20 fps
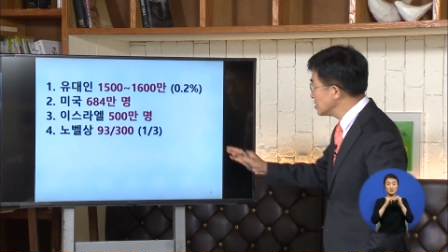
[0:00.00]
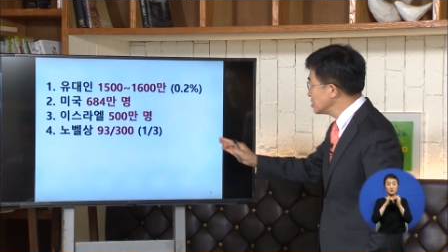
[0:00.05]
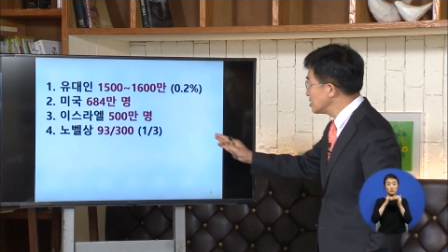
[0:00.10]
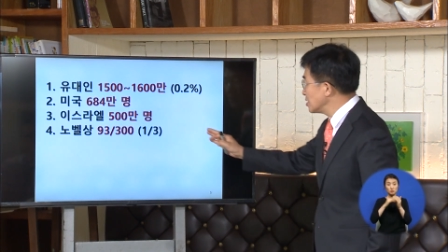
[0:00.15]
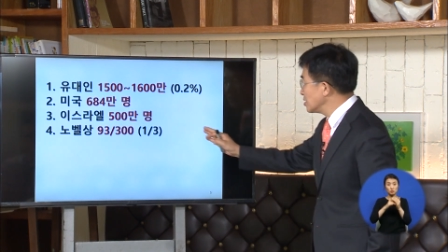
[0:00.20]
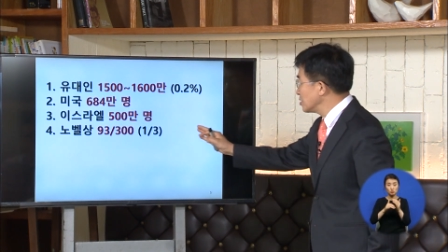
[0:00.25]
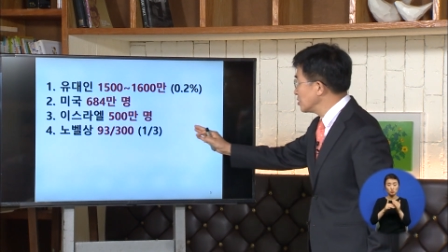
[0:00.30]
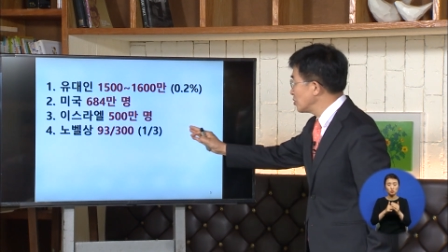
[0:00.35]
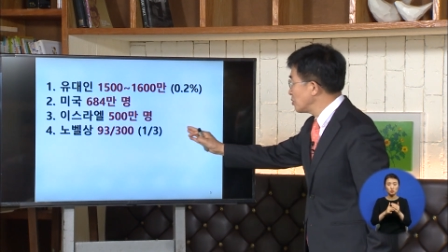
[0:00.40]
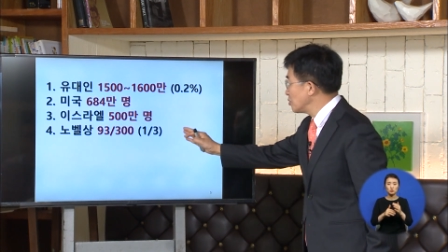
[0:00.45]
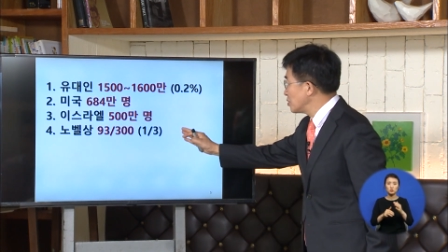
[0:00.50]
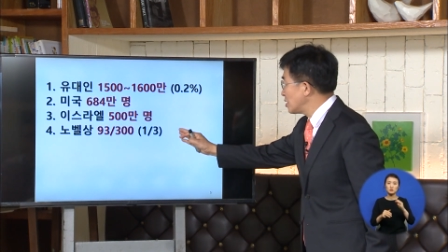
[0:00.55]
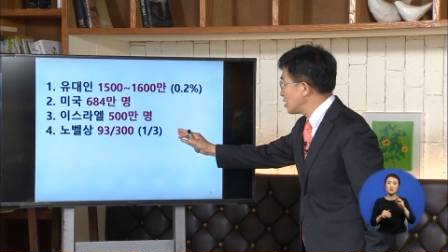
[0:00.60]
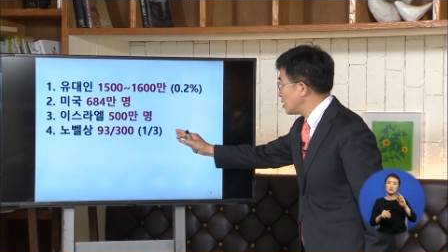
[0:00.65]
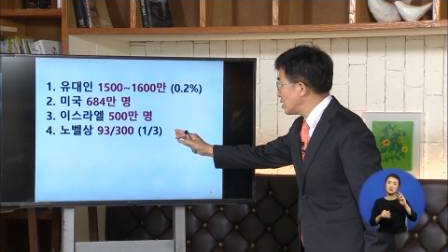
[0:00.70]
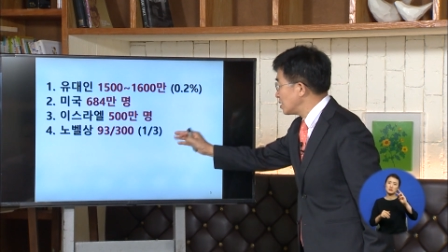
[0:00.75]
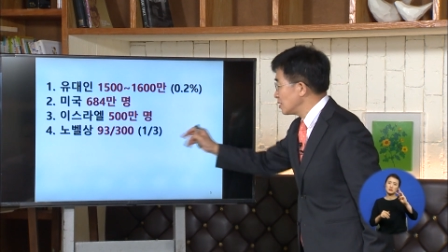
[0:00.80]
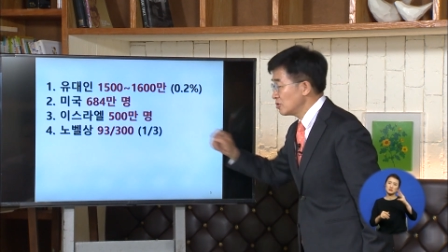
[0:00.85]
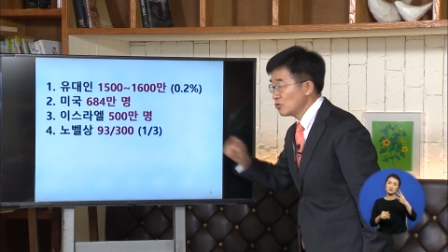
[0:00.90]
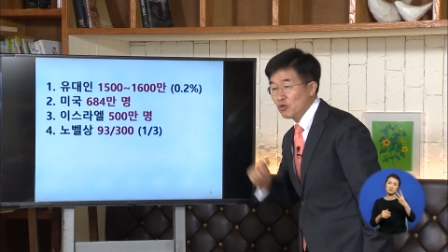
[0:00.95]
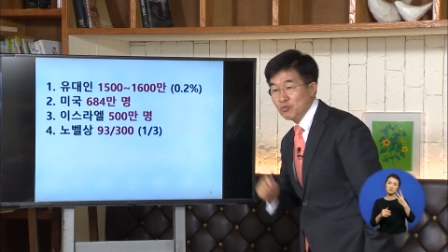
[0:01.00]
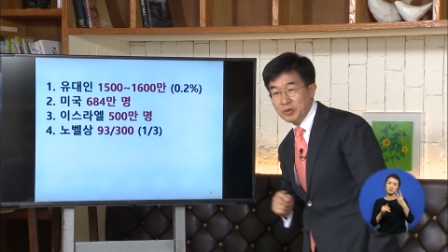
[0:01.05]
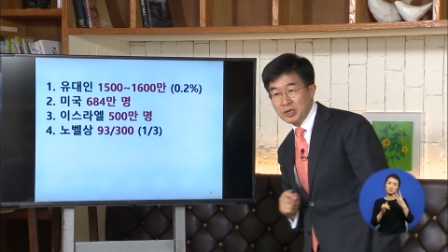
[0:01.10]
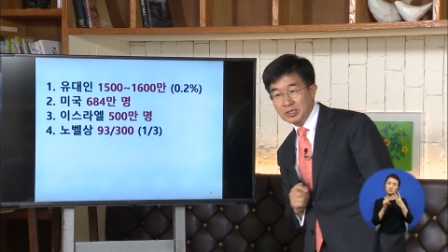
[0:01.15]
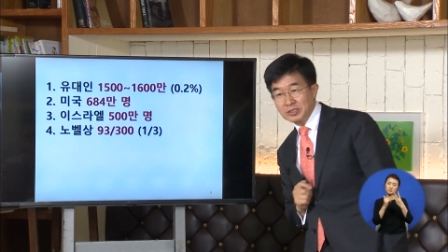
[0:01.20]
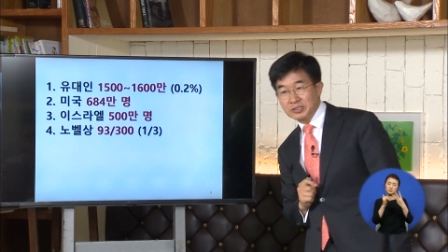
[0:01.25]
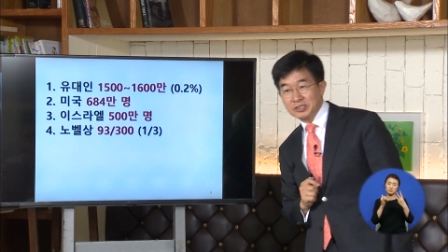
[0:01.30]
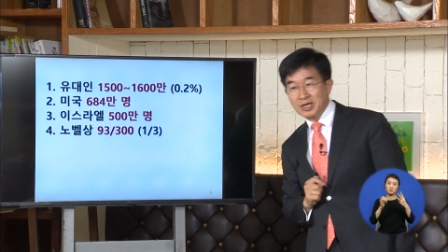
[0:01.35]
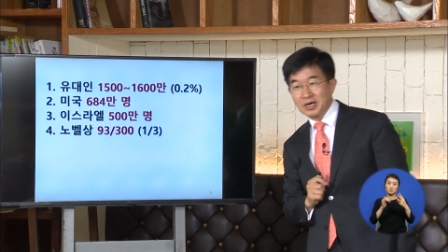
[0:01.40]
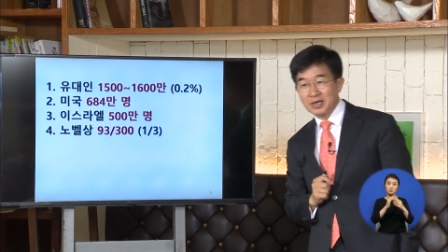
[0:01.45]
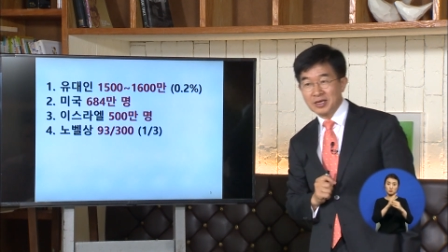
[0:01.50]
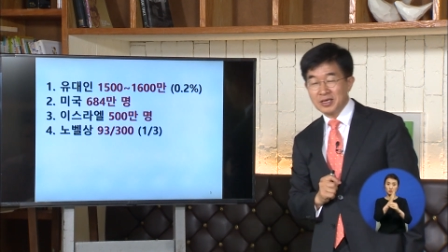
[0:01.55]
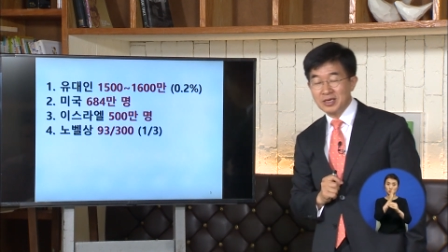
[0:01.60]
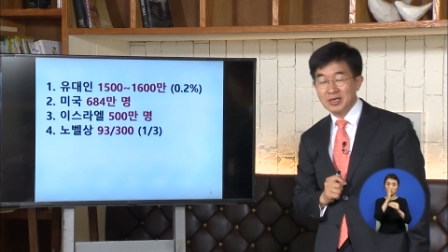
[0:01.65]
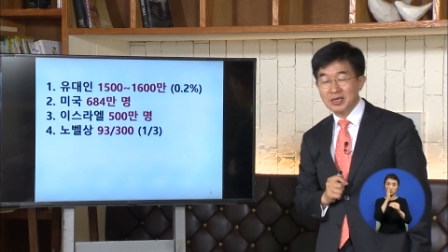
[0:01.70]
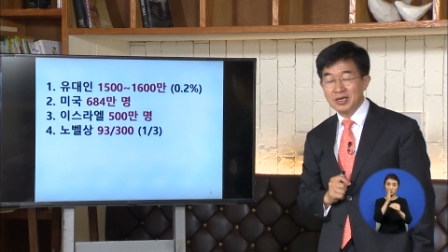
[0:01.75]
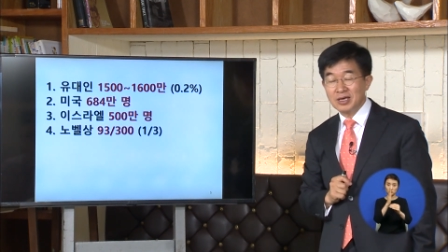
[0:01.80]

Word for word: 정도가 노벨상의